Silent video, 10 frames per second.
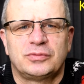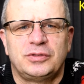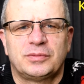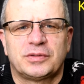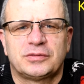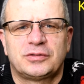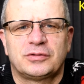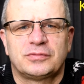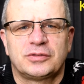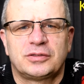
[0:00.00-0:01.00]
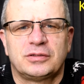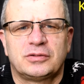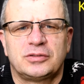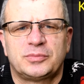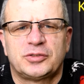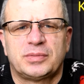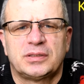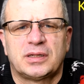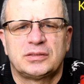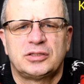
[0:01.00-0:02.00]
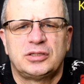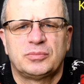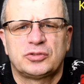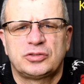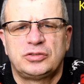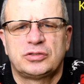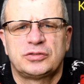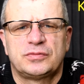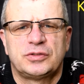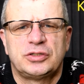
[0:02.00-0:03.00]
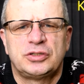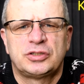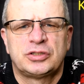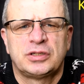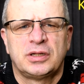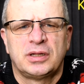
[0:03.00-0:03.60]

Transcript: nie ma zdrowych, tylko nieprzybadani i może Ci coś wyjść,